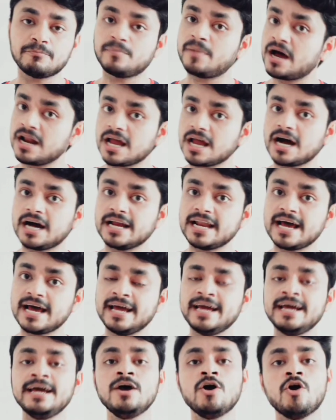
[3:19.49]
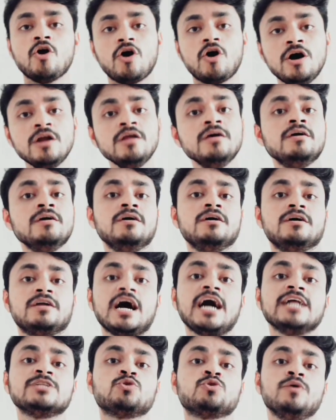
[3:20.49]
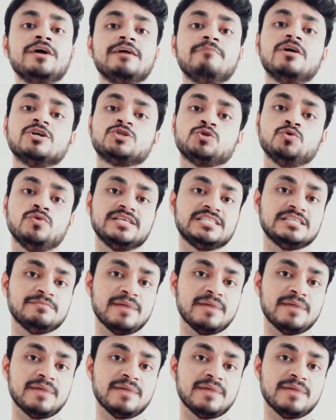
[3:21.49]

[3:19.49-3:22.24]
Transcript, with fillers: बार लगाना है और रात को एक बार सोने से